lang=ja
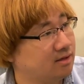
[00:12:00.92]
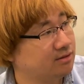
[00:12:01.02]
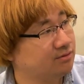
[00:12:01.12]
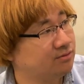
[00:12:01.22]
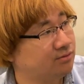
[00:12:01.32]
あ
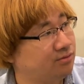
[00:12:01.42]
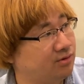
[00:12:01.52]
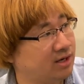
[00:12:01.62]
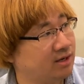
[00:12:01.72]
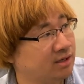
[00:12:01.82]
の
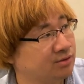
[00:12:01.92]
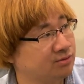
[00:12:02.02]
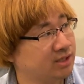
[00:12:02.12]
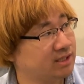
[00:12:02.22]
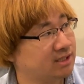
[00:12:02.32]
他
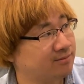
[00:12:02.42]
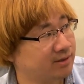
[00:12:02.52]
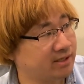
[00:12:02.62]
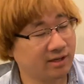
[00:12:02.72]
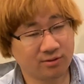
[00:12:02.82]
の台でも
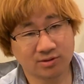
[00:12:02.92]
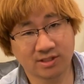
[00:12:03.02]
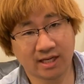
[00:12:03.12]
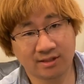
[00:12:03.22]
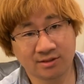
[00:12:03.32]
ね結構
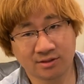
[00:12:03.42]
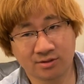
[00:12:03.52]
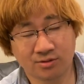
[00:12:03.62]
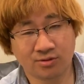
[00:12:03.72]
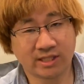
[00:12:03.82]
使える
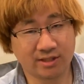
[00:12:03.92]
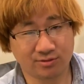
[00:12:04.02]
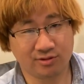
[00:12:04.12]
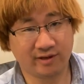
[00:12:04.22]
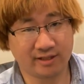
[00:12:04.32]
左右
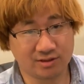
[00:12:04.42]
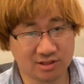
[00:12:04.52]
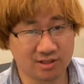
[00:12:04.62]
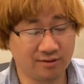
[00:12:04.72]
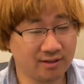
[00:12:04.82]
振り分け打
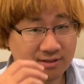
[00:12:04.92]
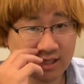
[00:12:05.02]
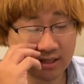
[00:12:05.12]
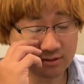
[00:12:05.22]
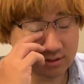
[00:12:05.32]
ちっていうのは
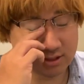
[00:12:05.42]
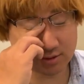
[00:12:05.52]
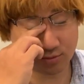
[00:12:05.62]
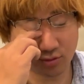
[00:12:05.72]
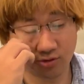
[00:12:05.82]
使える機
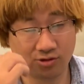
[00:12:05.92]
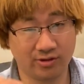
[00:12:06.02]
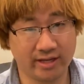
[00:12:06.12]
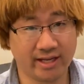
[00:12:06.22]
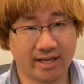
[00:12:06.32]
種も多いの
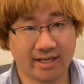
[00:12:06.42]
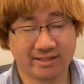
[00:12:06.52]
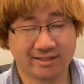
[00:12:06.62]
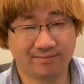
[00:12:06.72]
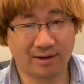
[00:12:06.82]
で、
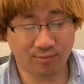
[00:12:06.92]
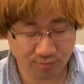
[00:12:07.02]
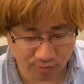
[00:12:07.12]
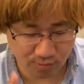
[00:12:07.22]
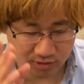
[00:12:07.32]
まあ、
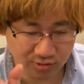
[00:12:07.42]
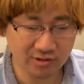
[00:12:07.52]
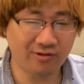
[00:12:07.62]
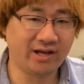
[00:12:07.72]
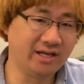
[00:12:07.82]
覚えておい
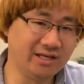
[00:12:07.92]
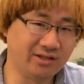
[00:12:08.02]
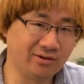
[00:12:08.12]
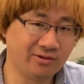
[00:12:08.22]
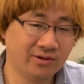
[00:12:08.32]
た方がいい
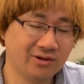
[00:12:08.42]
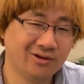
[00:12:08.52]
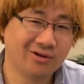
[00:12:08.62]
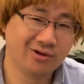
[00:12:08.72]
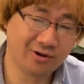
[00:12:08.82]
と
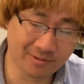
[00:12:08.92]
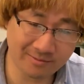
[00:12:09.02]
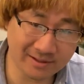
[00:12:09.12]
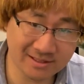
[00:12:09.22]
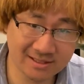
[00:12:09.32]
思
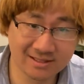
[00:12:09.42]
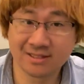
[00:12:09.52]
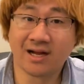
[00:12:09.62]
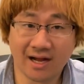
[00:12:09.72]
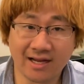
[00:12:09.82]
いま
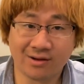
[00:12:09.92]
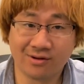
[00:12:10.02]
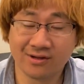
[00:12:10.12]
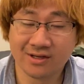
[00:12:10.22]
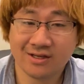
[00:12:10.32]
すはい
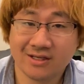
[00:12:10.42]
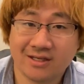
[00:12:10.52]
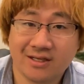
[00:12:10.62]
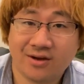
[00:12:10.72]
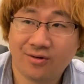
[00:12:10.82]

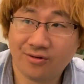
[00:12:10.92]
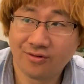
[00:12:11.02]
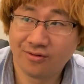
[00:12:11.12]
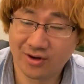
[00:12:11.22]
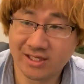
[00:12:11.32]

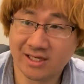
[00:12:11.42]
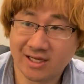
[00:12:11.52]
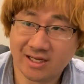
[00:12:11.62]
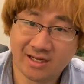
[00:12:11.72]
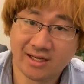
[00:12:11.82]
他にな
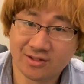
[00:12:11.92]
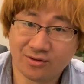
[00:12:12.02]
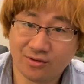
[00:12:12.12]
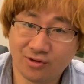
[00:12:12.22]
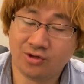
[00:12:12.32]
んか、えー
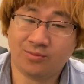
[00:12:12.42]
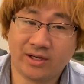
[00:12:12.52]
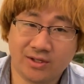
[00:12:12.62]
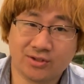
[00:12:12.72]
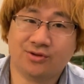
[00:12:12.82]
と、こういうのも
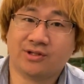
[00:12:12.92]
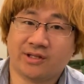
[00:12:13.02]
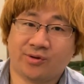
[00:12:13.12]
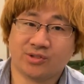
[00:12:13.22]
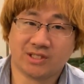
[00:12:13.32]
あるよってなっ
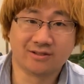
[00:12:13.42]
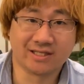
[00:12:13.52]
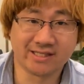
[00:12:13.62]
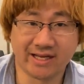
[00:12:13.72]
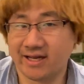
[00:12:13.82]
たら教えてく
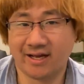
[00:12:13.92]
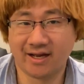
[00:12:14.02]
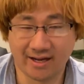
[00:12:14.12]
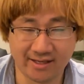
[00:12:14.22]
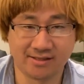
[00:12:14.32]
ださい
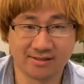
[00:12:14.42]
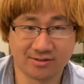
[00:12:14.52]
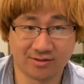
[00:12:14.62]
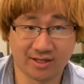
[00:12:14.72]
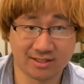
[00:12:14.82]
はい
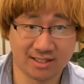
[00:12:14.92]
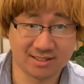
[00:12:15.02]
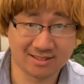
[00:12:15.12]
こんな感じで